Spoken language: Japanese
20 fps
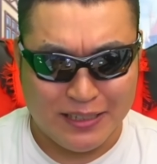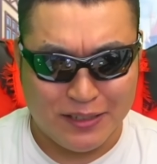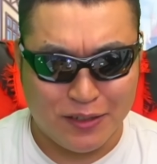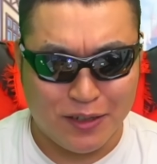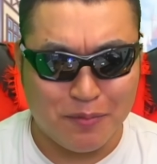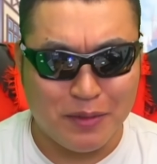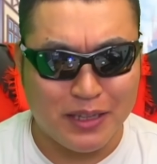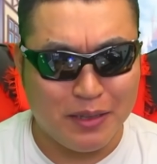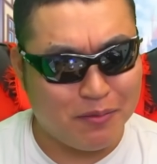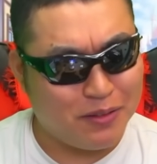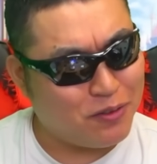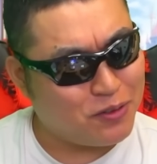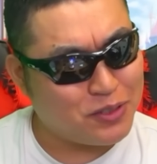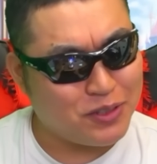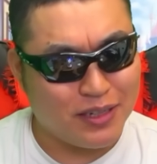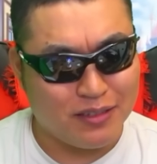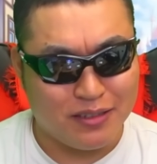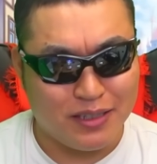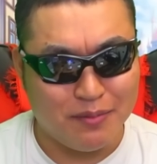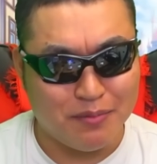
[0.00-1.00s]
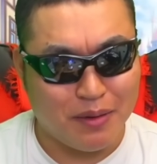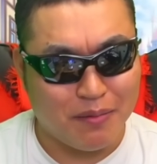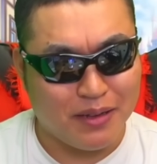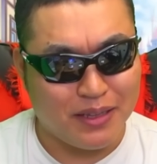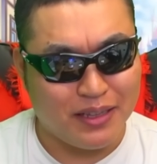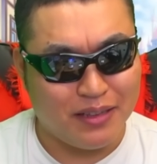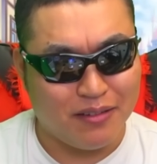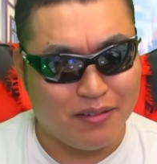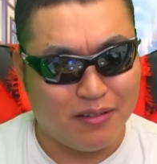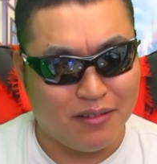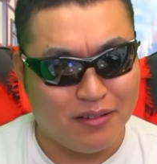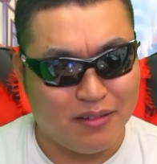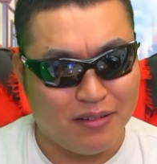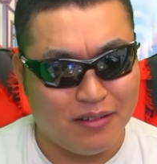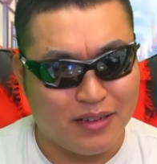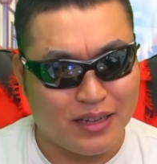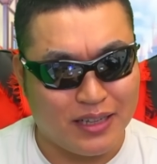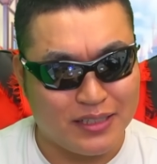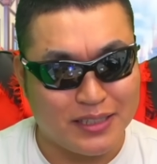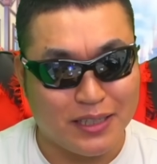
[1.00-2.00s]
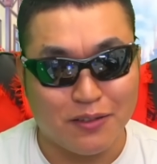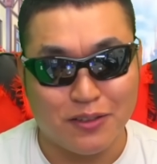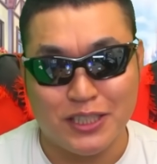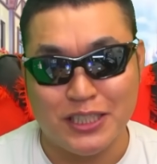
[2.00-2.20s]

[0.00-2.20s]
それまでもね、おそらく今までの感じだと